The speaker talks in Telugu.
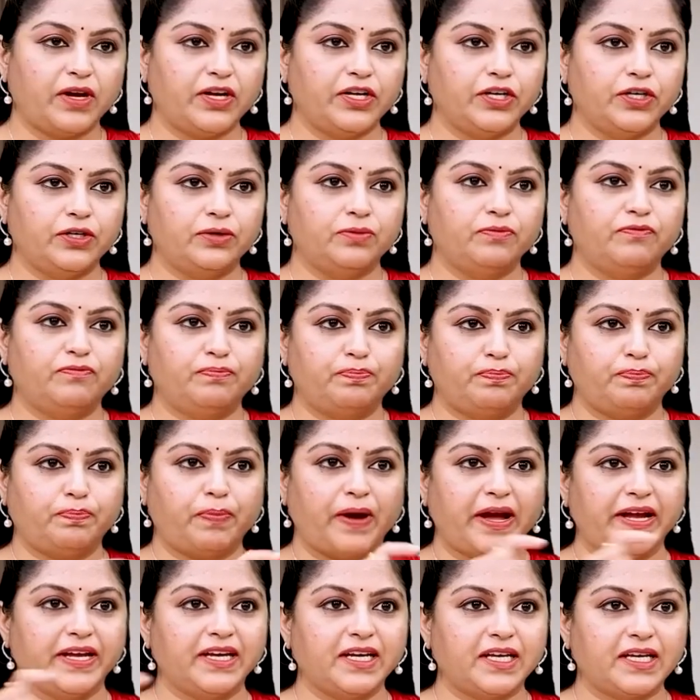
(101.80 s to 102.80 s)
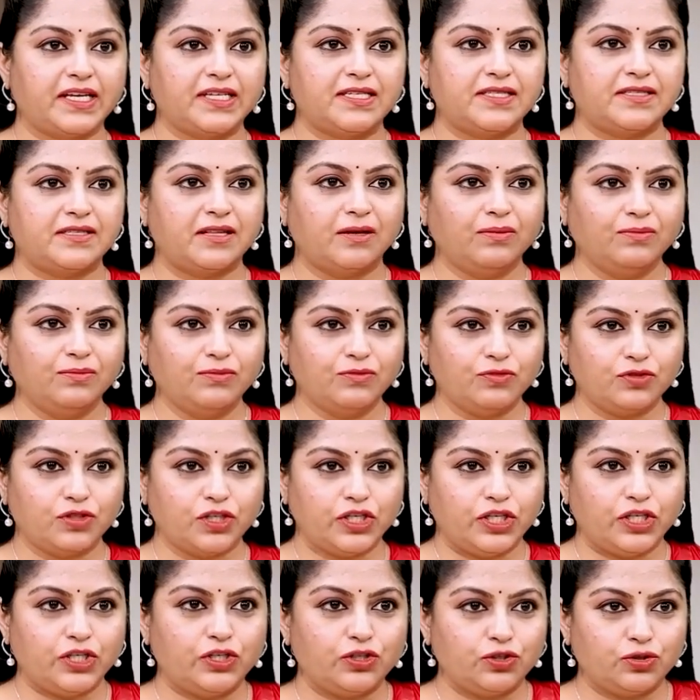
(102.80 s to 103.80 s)
అమ్మ ఇటు పైన గీస్తాం
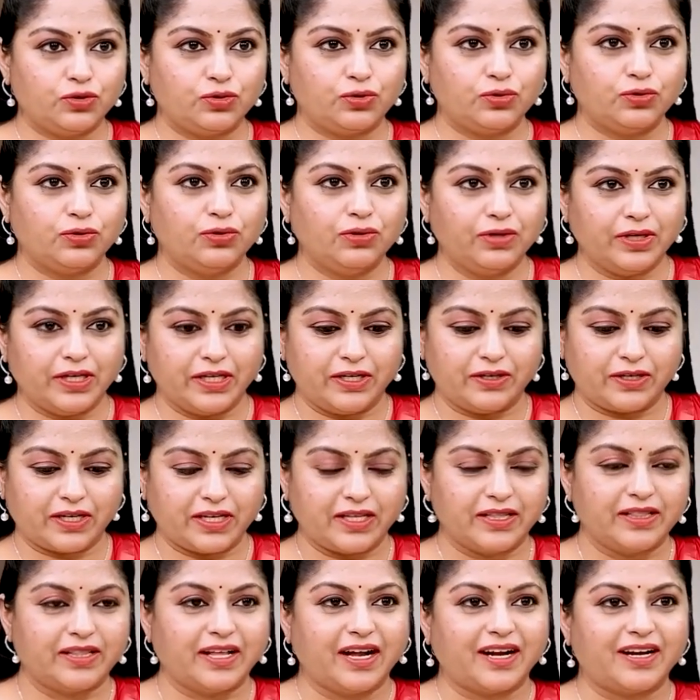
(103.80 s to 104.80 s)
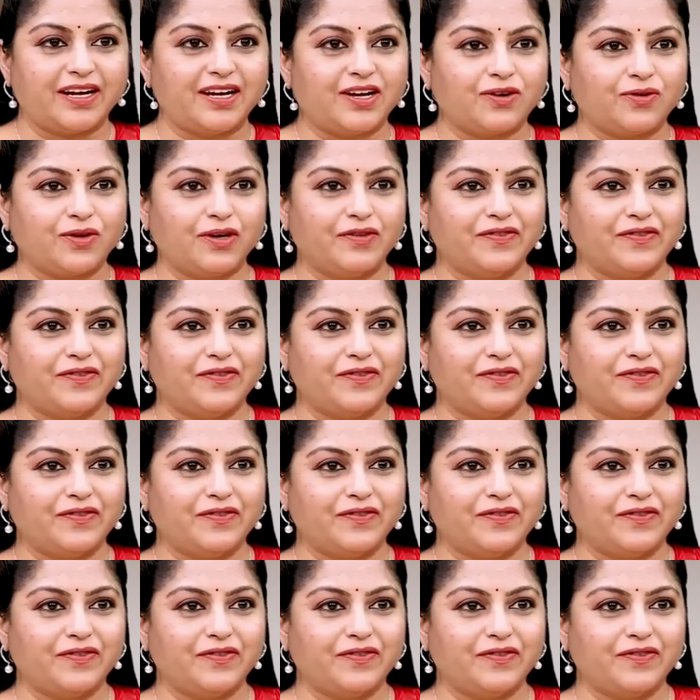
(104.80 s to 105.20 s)
ఇటు చుట్టూ ఇటు కింద అట్లా